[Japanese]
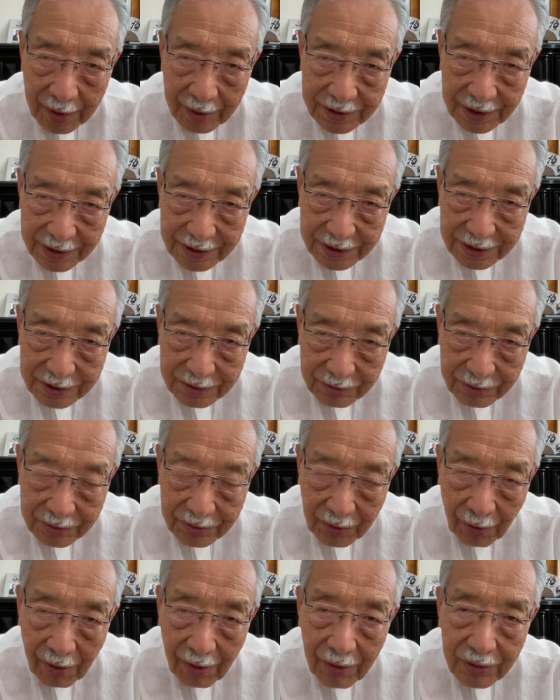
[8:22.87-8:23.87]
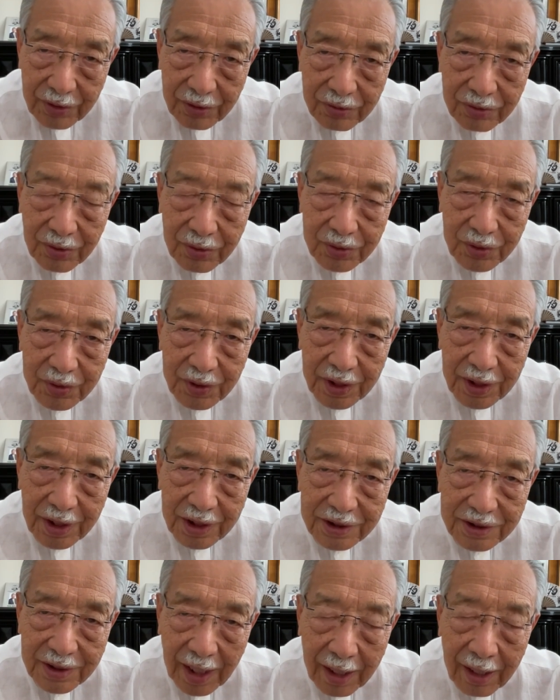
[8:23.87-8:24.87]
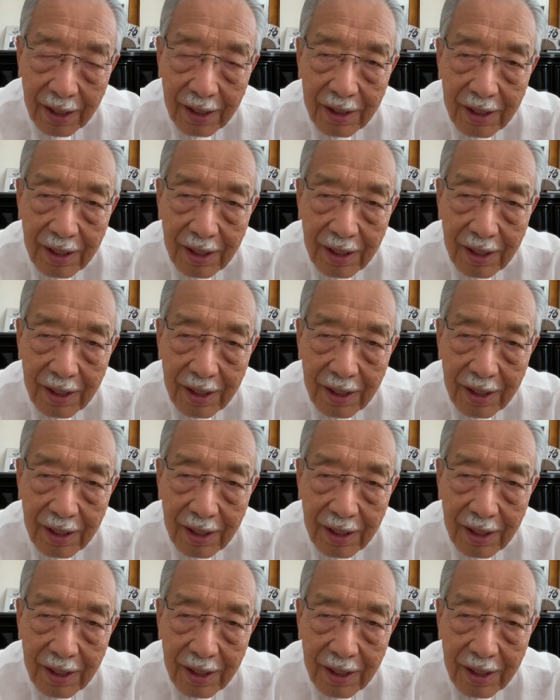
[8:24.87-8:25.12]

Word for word: 設置すると。いうことでですね、